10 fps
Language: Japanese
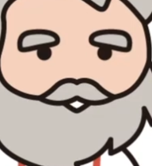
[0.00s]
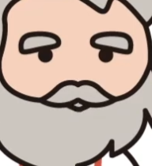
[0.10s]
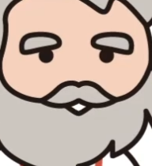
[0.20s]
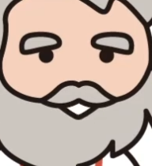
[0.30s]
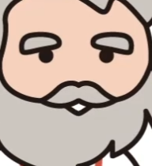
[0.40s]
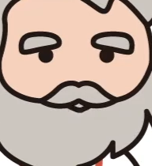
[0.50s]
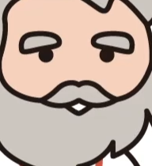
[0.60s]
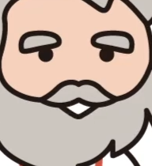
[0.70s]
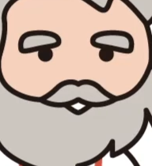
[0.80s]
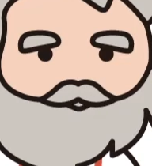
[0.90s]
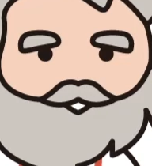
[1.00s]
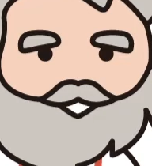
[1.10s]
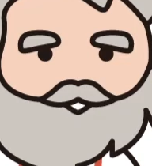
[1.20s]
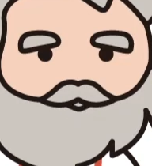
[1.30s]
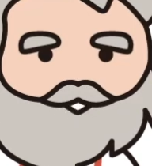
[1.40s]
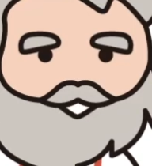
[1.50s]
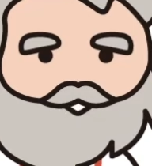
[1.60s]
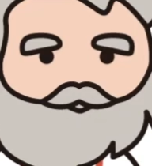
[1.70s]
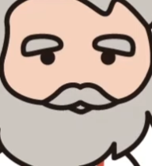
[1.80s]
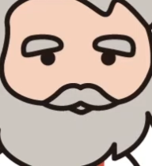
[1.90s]
ている学校もあります
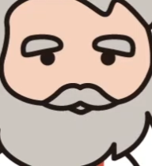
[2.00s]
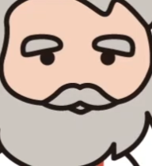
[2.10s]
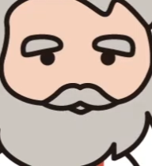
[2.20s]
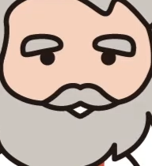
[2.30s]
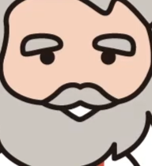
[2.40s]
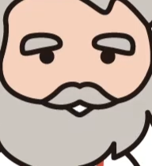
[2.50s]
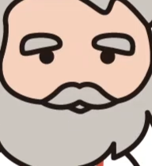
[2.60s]
よこの